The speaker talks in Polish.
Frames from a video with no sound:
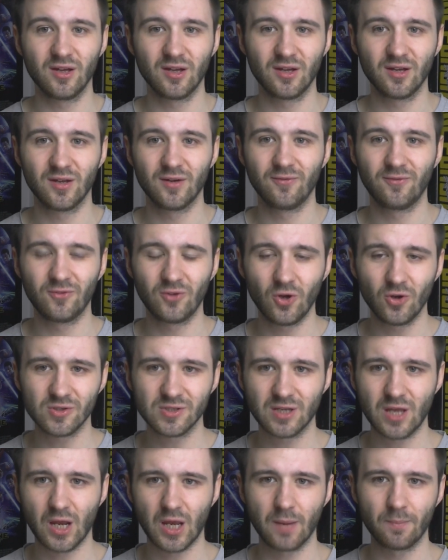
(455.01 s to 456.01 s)
e,
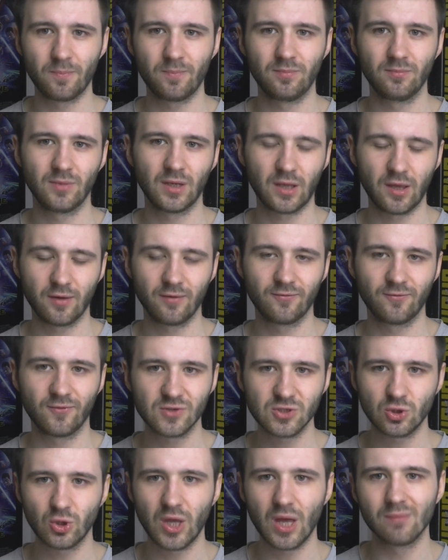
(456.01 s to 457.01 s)
wnioski, jakie, jakie
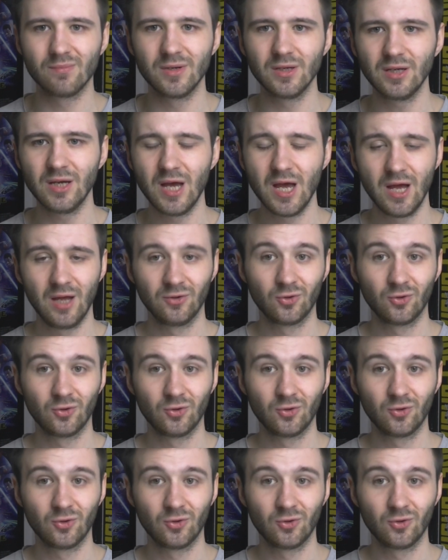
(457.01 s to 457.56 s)
wysnujemy,